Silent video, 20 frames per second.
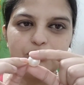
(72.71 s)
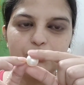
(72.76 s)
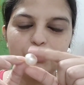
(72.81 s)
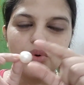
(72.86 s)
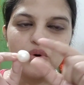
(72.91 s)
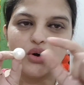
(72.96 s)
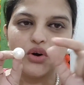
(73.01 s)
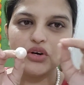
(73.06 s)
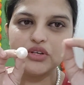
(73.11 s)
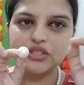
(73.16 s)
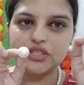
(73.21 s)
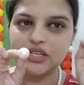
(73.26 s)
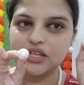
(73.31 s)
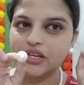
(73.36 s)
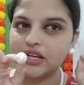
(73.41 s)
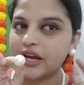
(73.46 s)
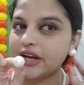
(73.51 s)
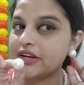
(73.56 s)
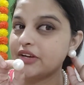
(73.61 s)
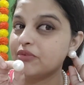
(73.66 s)
बहुत ही
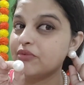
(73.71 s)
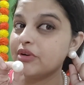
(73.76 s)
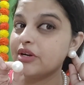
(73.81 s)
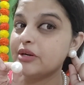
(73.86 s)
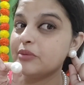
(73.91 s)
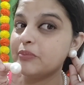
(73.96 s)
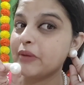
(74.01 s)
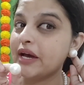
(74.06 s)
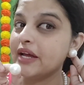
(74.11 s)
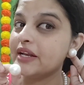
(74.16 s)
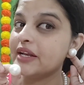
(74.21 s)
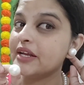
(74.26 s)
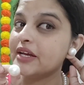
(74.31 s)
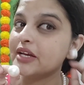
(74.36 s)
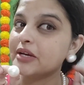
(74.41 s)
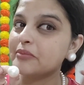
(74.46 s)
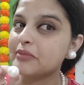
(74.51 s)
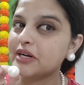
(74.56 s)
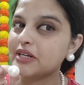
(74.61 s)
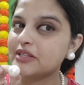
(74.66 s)
लाइट वेट पहनने
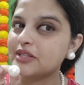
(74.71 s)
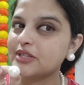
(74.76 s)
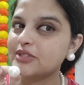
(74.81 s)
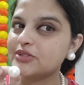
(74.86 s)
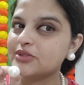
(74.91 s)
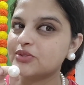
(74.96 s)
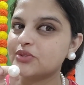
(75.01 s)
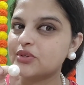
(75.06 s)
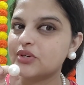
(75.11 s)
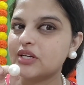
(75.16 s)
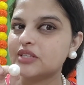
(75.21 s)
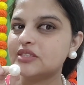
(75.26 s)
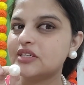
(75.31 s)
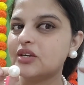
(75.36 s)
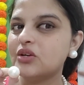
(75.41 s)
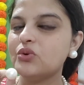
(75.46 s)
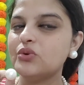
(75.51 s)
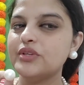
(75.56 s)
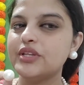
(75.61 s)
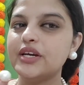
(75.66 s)
के बाद देख सकते हो कैसा
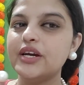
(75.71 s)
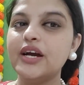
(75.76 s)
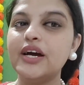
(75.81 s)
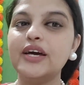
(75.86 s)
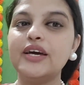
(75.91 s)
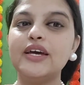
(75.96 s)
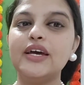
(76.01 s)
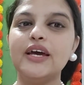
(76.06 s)
लुक देगा